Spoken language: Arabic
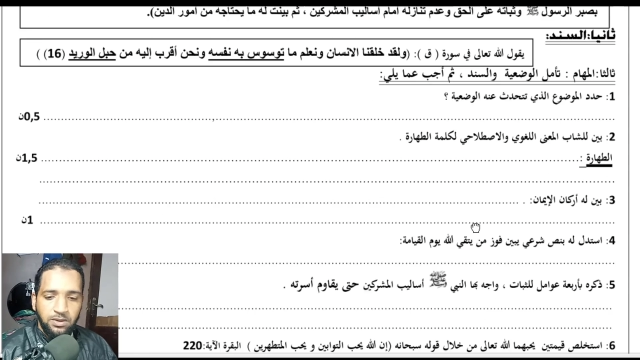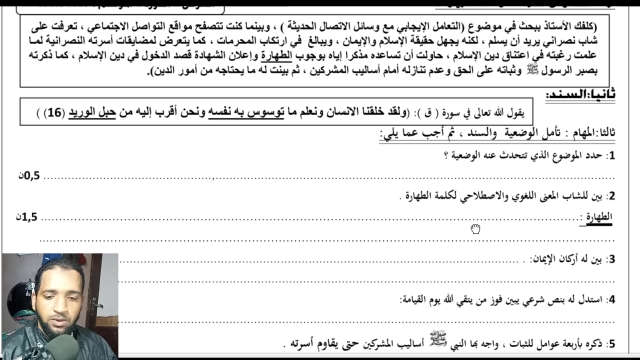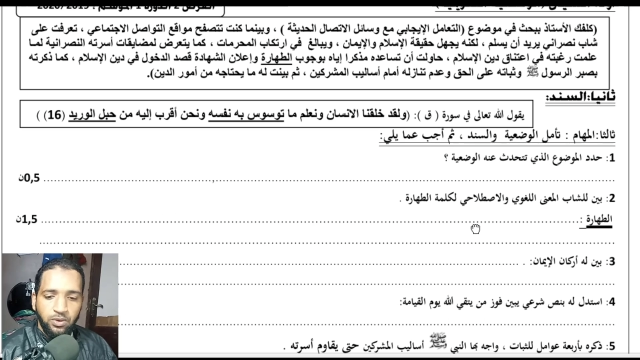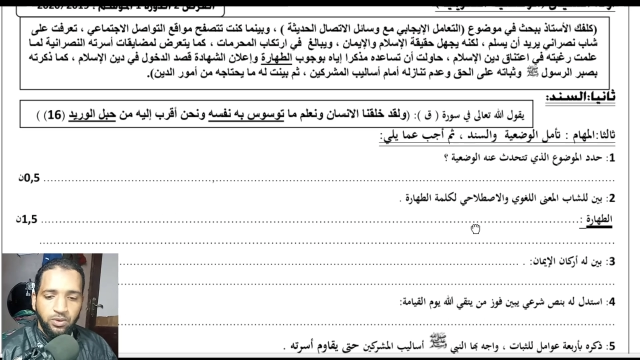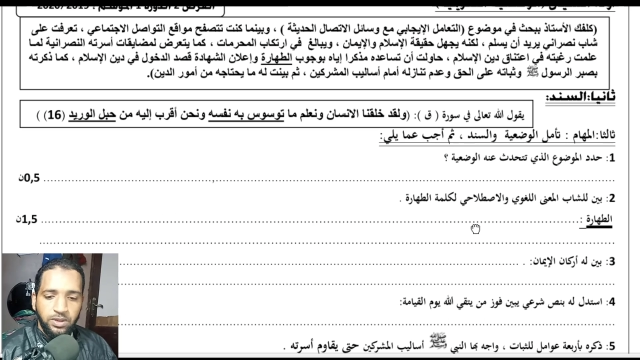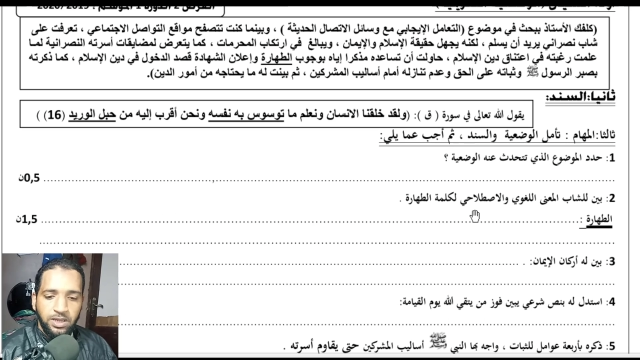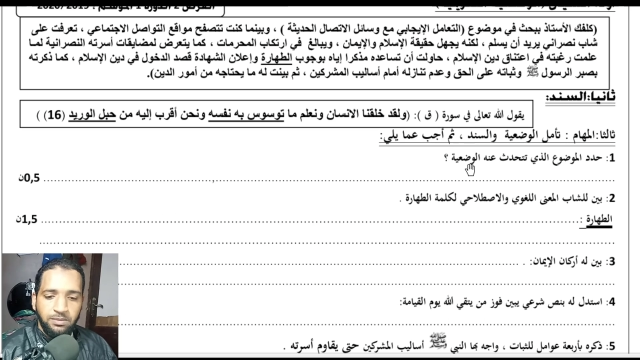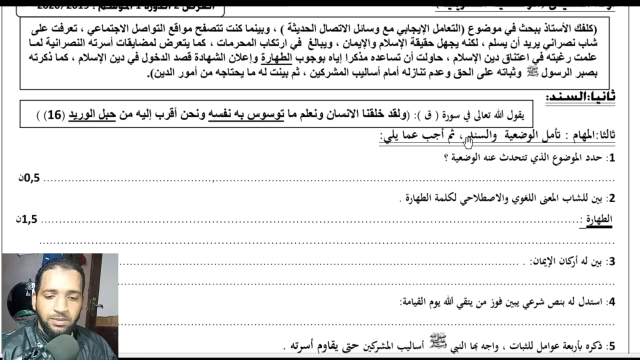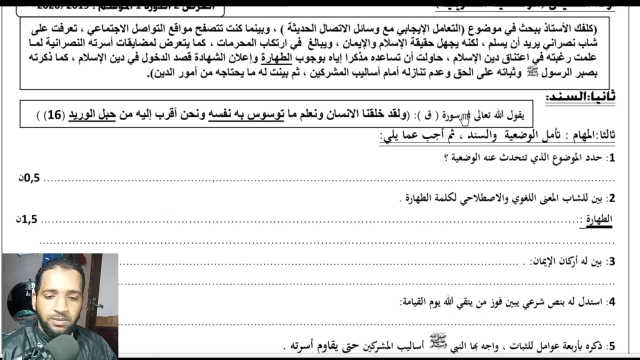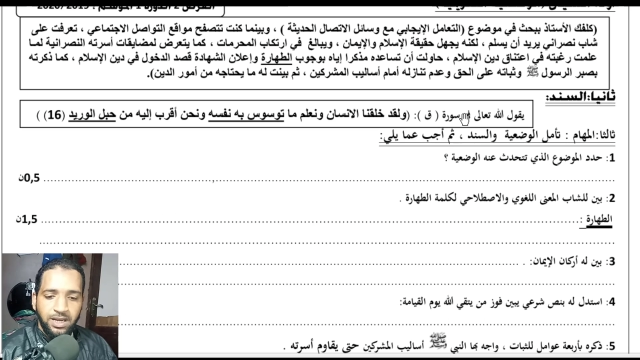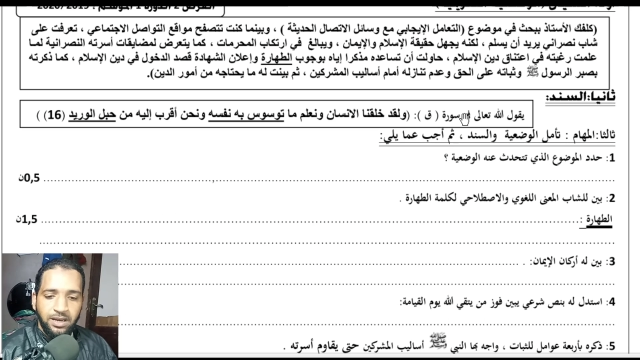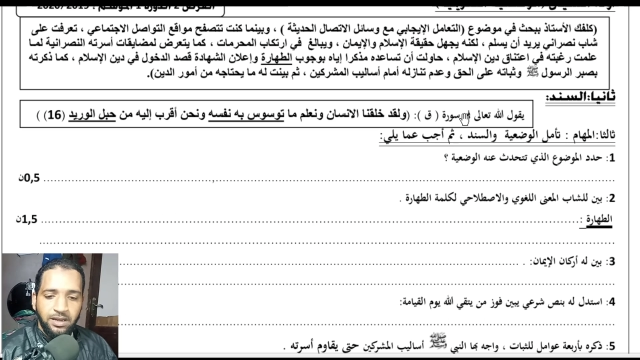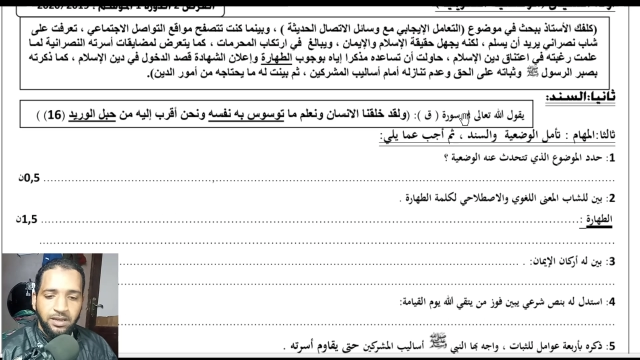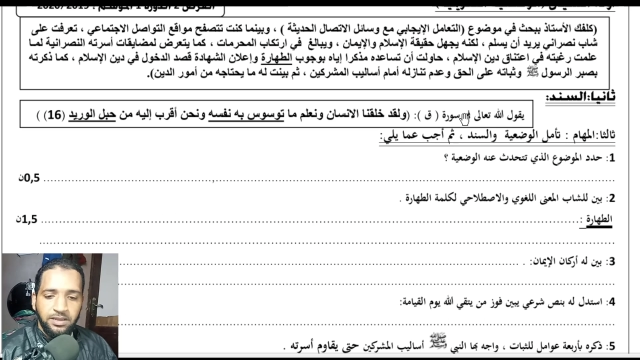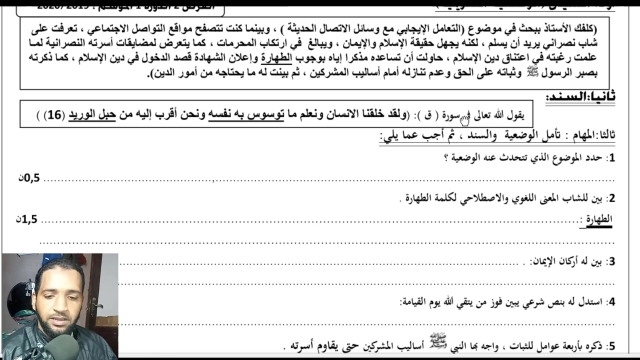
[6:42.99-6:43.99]
وقلنا من
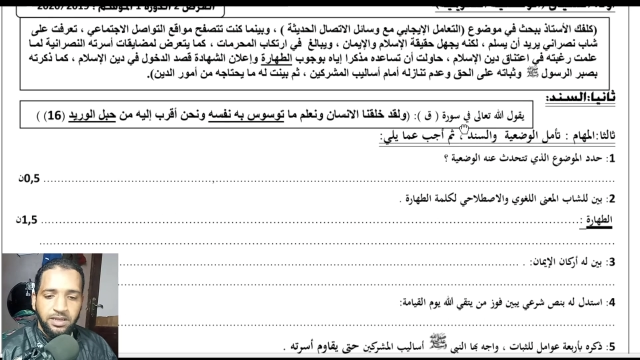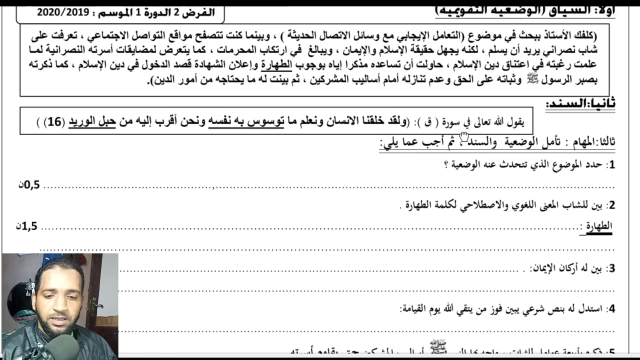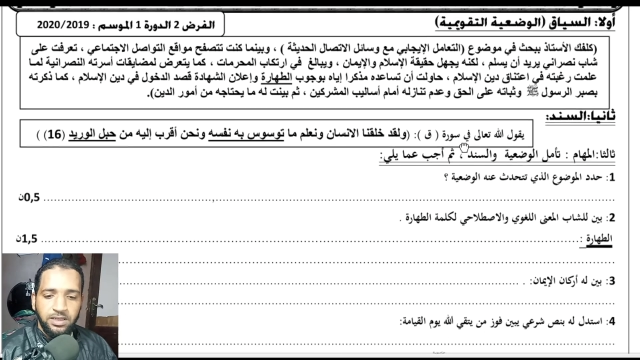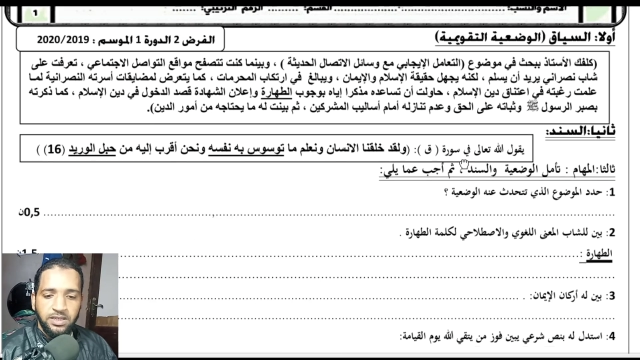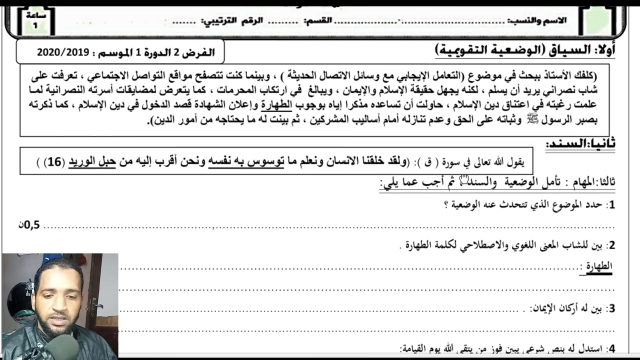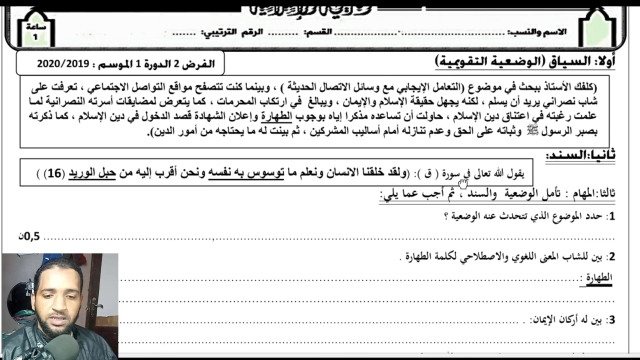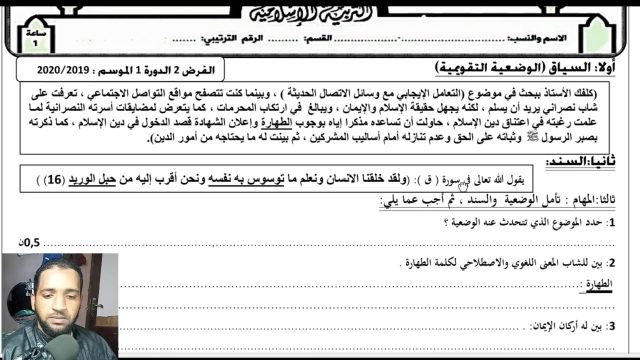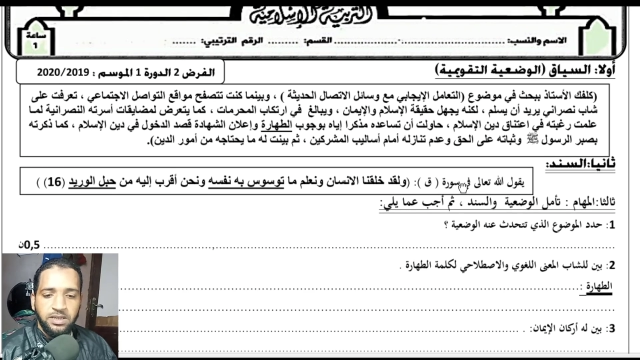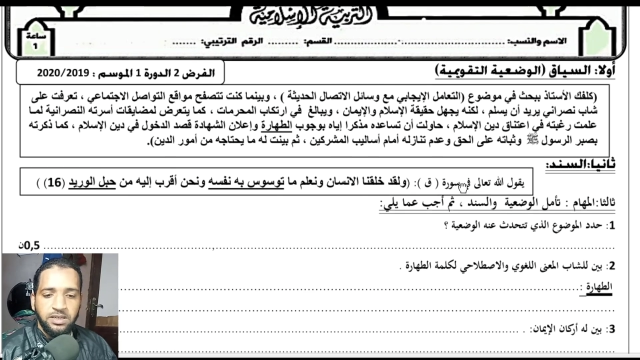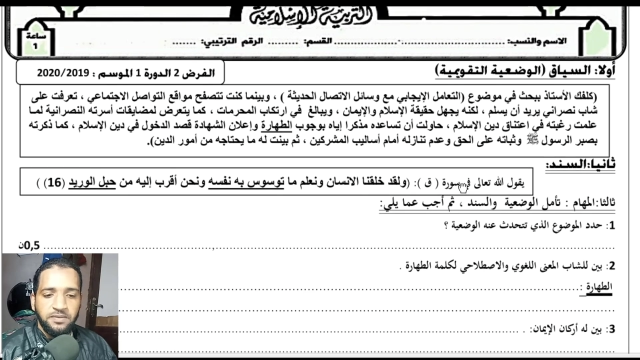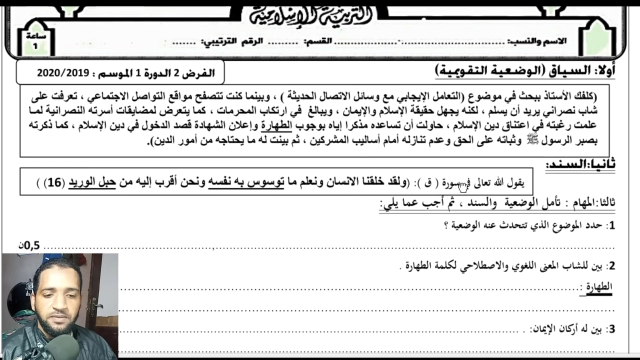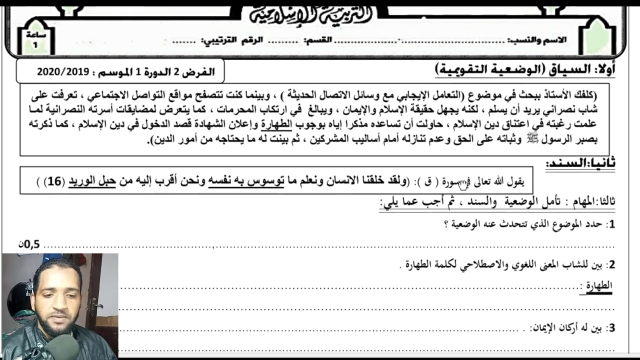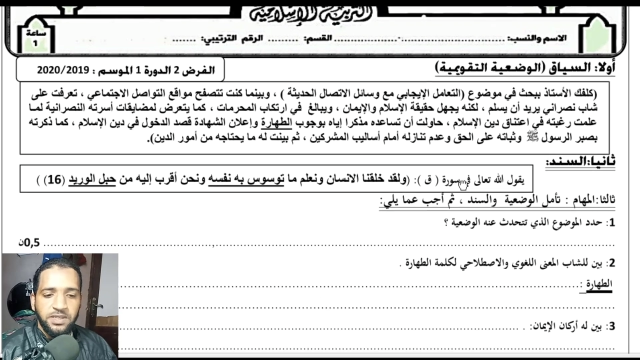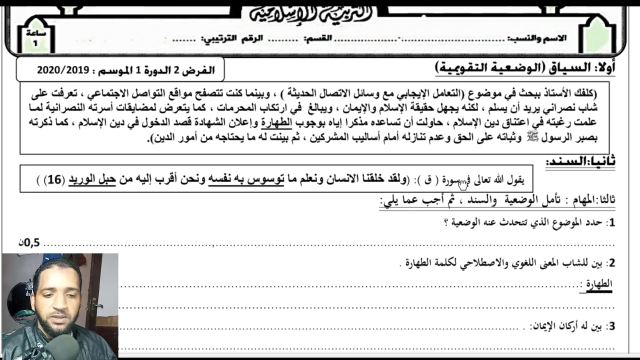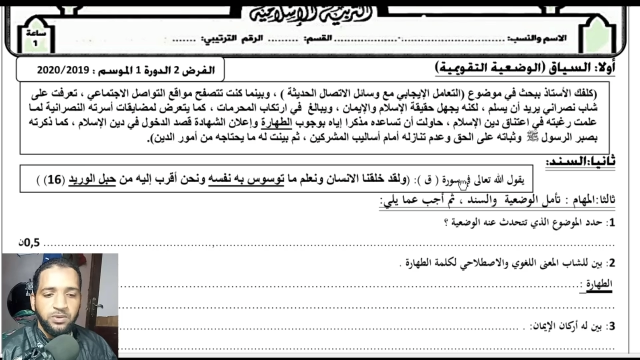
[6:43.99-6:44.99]
أراد أن يختبر
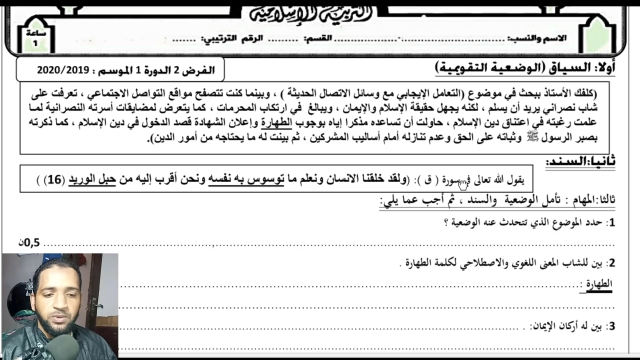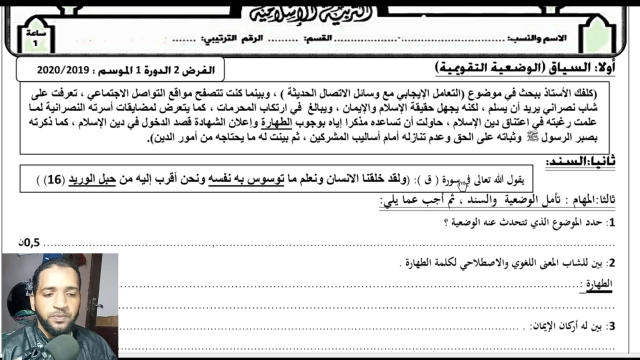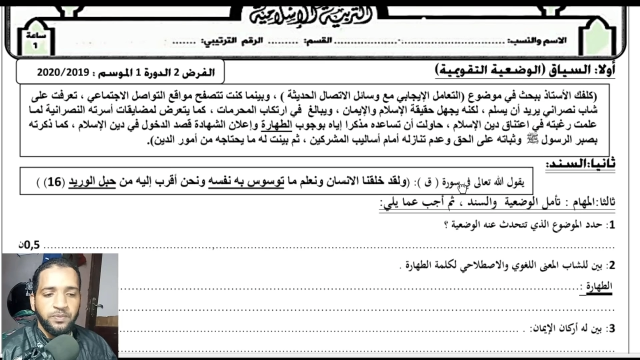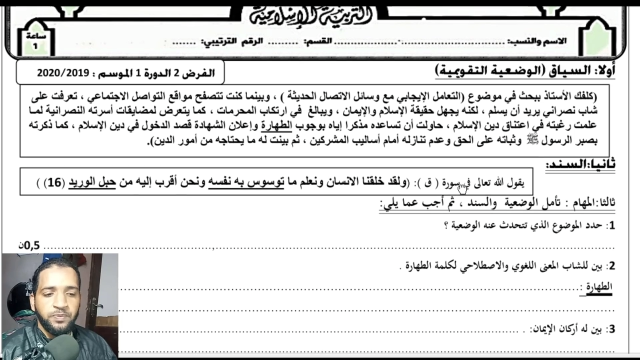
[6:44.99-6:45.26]
نفسه